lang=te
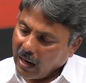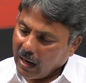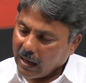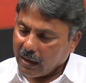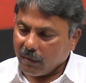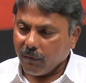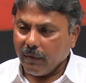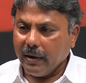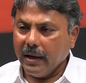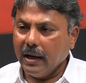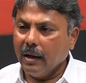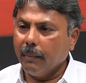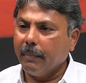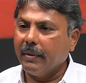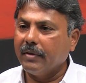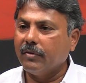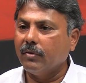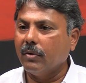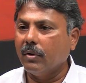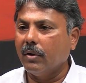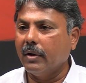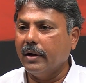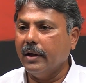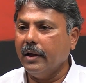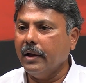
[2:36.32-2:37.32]
అటువంటి
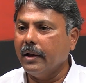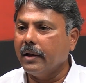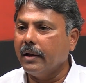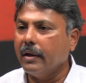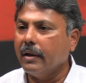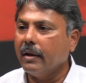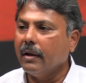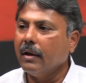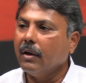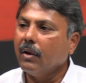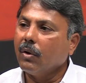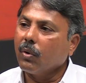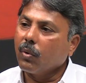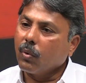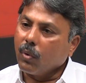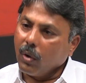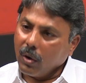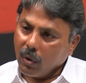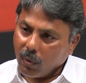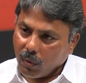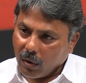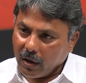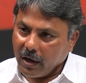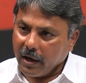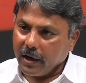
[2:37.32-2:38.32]
నేపథ్యంలోనే
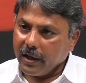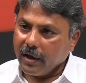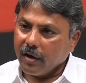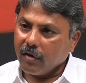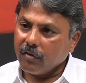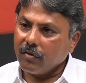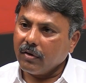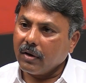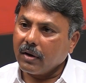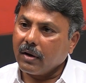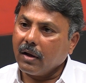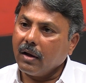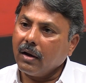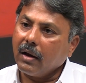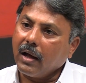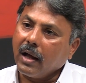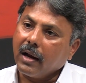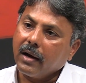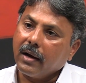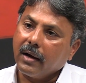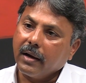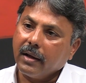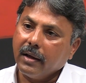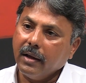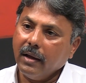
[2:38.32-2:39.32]
కొన్ని కొన్ని నియోజకవర్గాలు
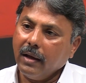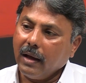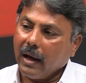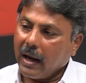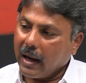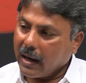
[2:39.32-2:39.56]
ఆల్రెడీ